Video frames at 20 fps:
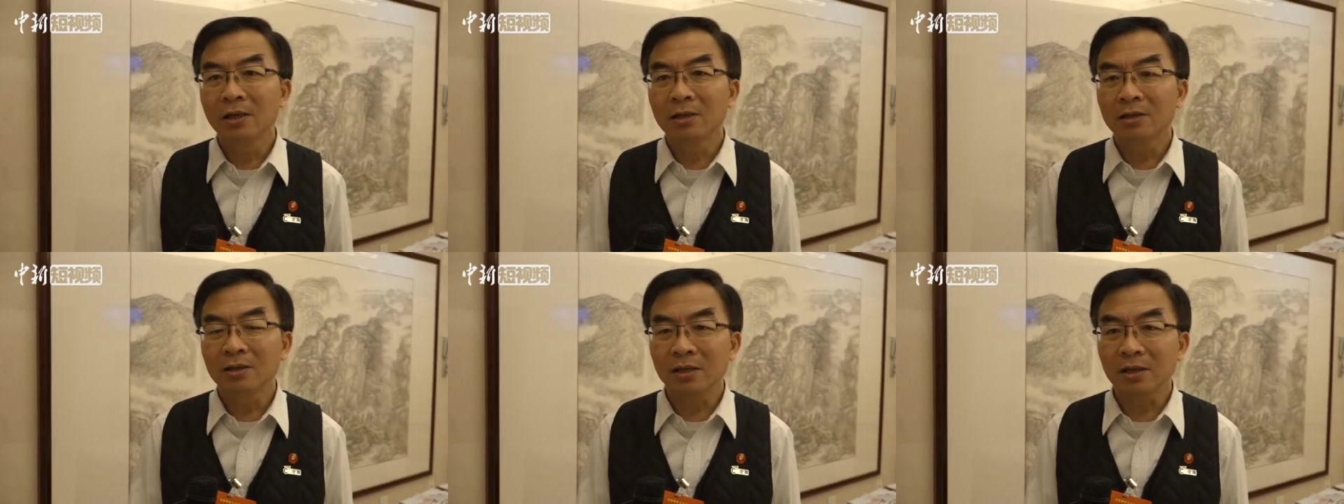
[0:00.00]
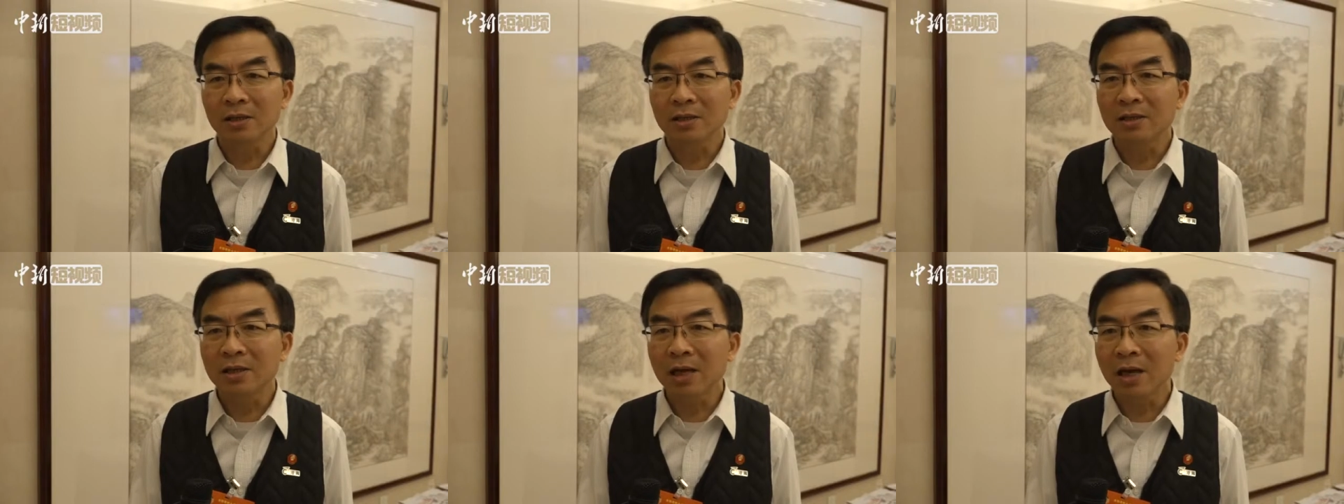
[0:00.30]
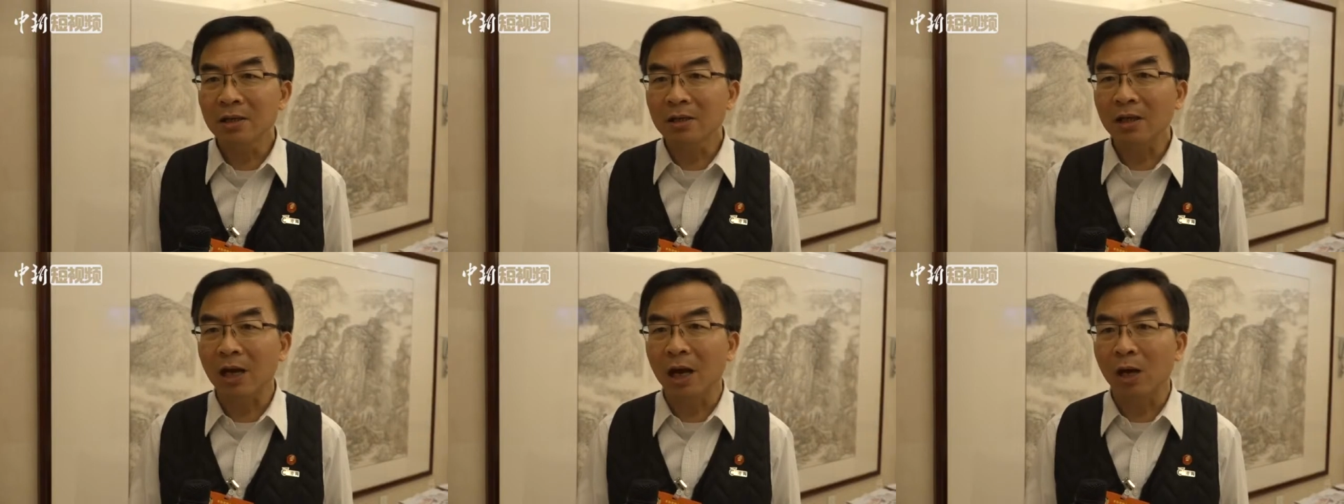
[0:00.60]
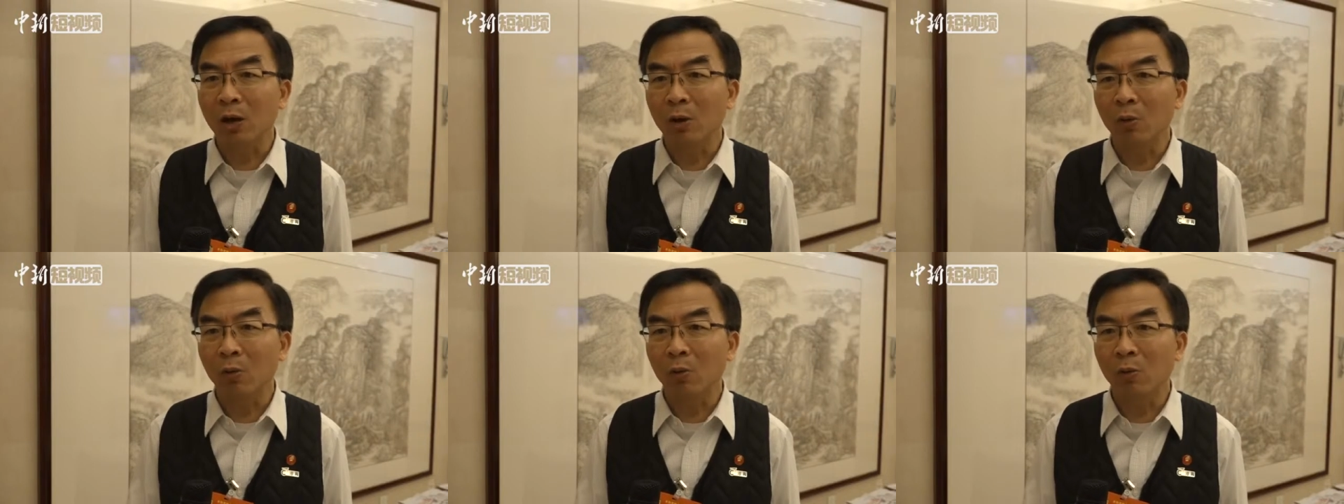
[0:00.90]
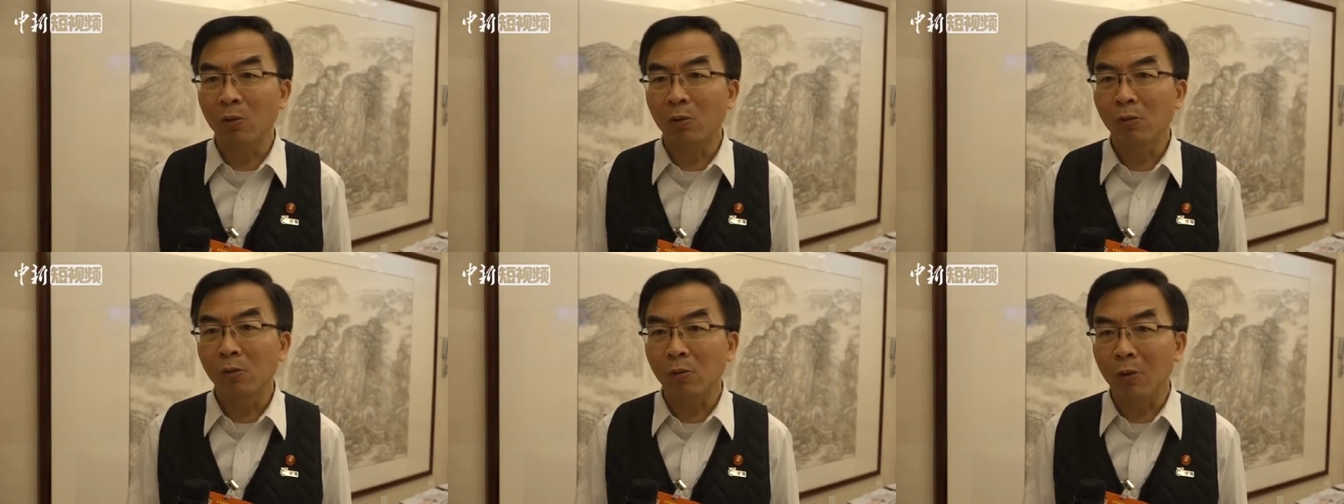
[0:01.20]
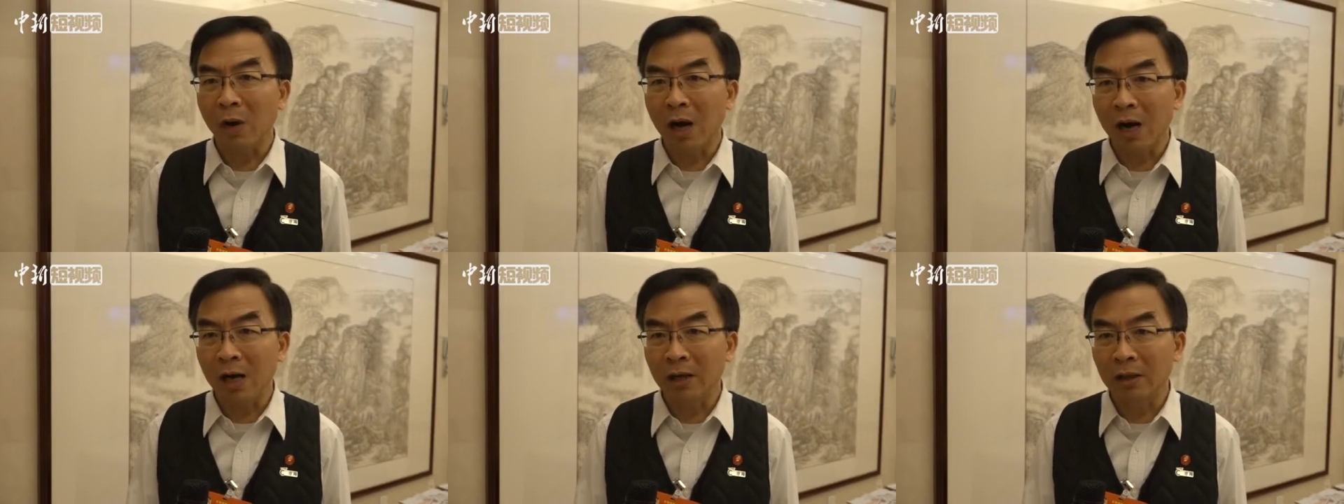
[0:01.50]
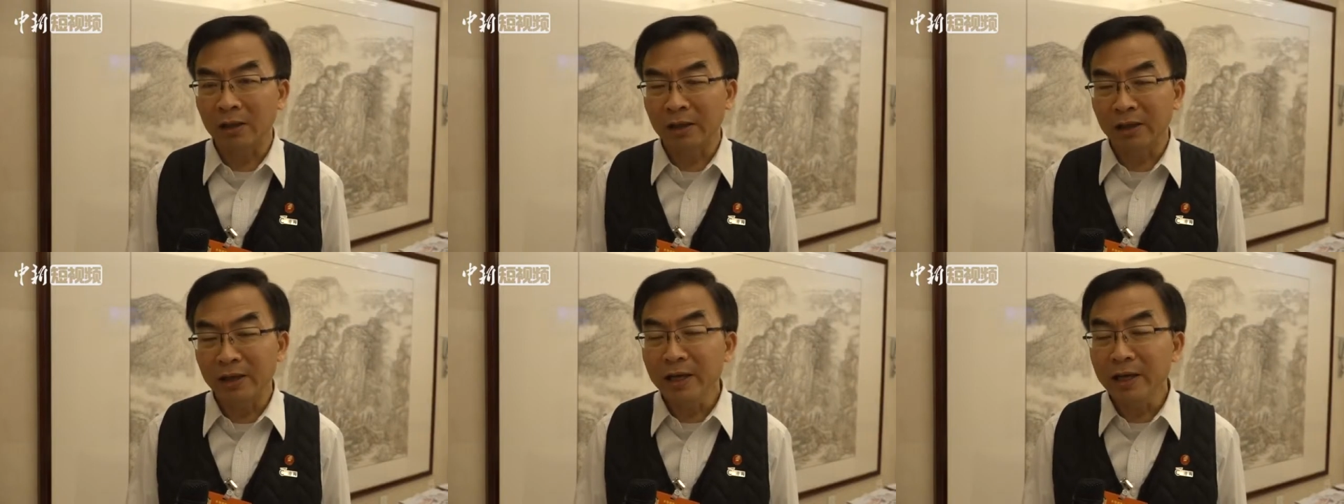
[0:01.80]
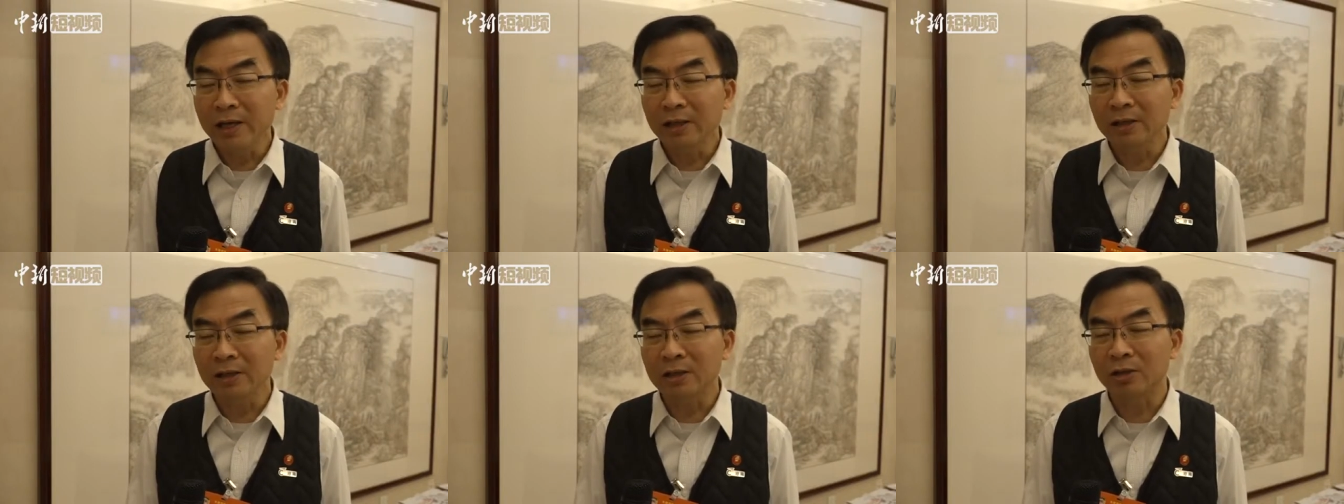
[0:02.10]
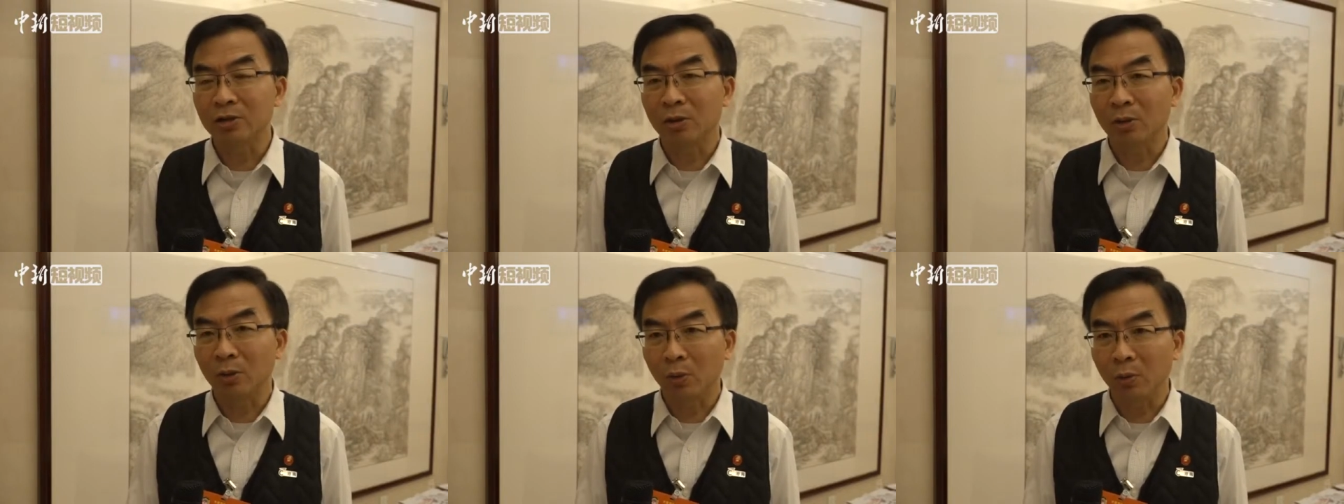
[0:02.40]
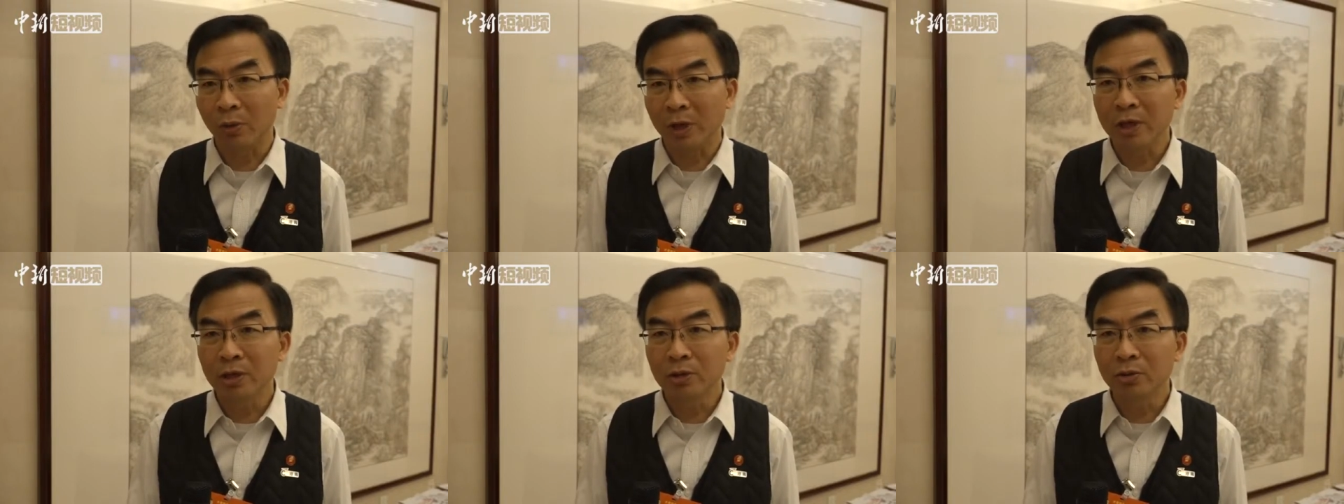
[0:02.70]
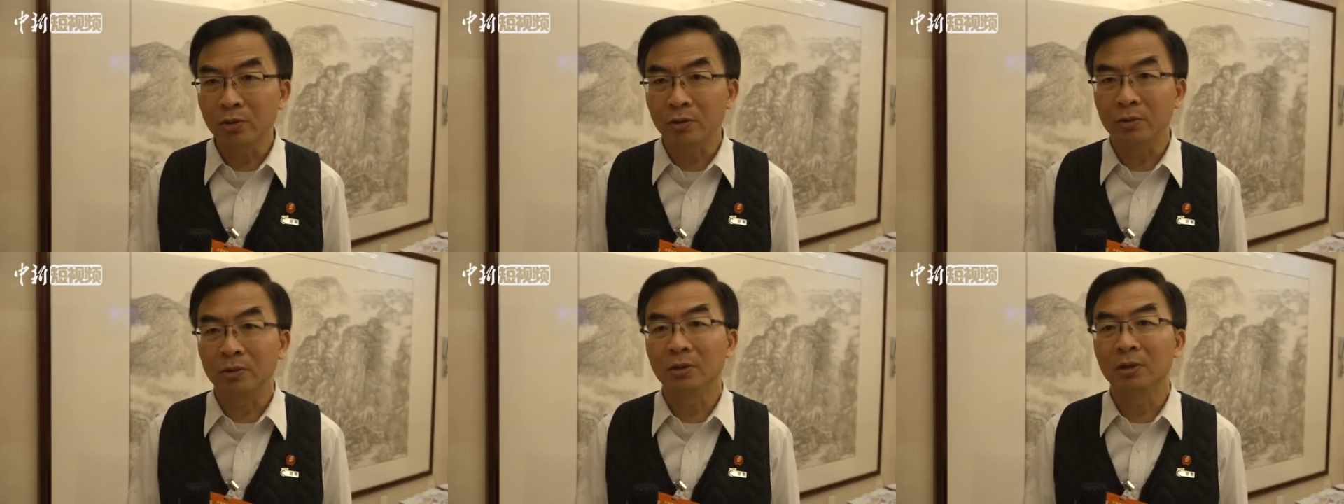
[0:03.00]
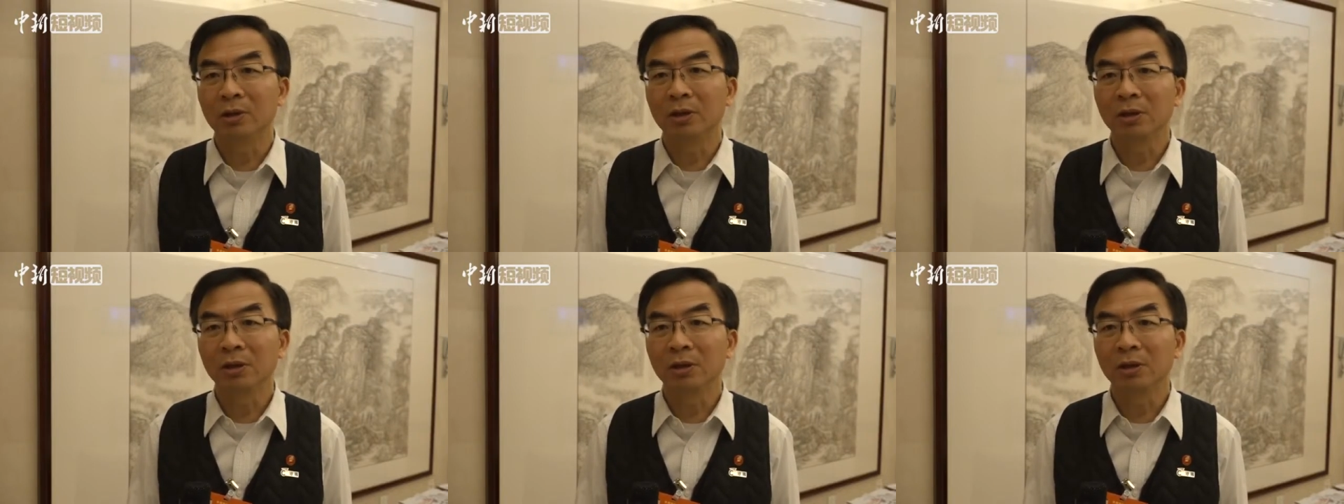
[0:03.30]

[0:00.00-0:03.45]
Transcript: 是香港往内地走为主，